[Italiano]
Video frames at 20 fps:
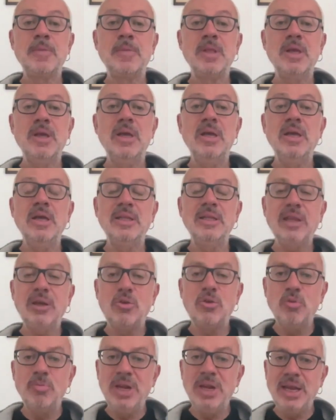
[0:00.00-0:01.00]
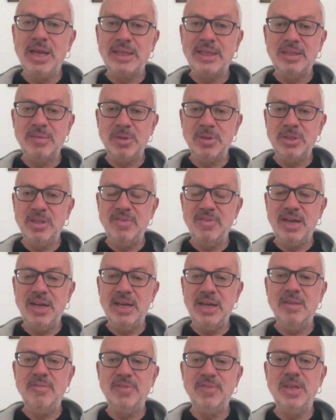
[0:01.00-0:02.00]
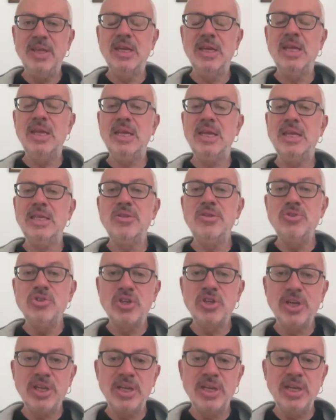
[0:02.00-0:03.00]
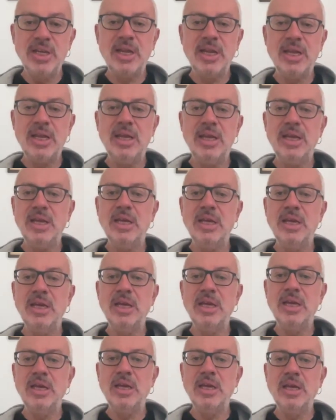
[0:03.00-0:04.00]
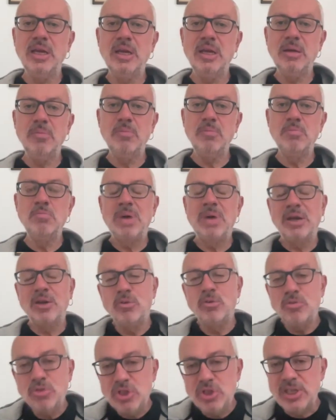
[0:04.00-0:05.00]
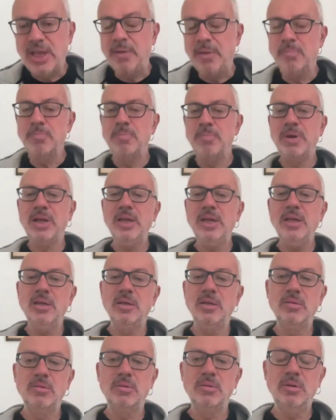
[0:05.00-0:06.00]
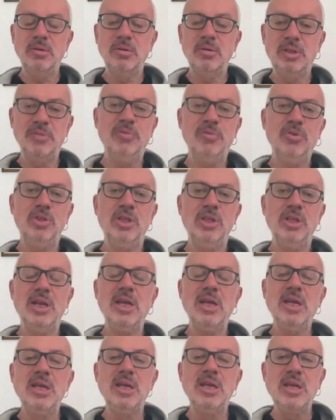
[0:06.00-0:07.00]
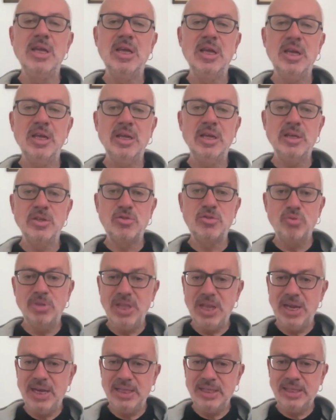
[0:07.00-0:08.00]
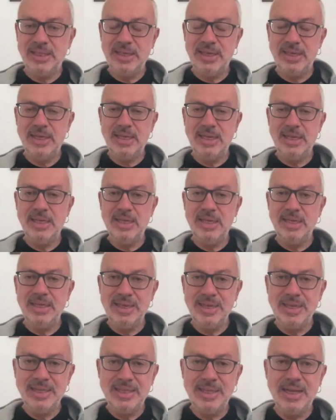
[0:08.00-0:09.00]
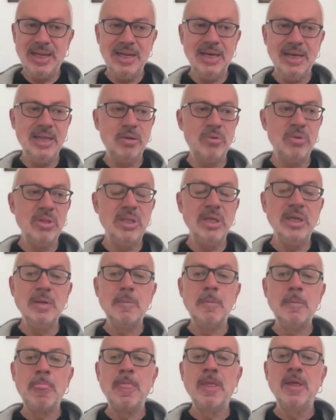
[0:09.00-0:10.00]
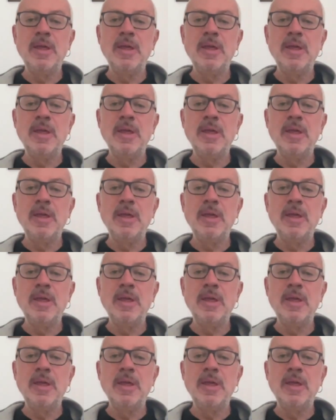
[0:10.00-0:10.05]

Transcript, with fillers: eh, da come l'arte medievale viene in genere, eh, ma non sempre, eh, devo dire, eh, studiata eh, in Italia. Quindi